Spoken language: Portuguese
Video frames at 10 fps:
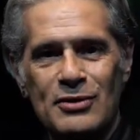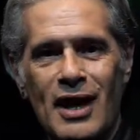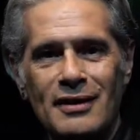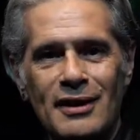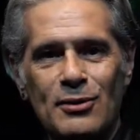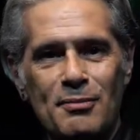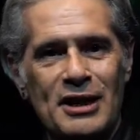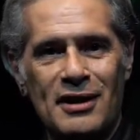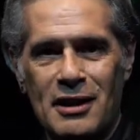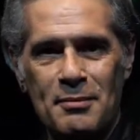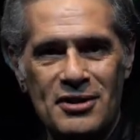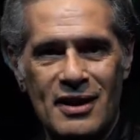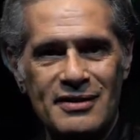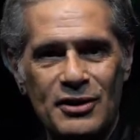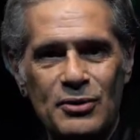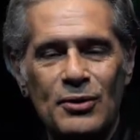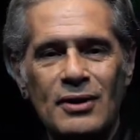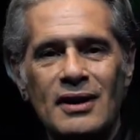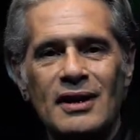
o Danilo, imediatamente ele aceitou.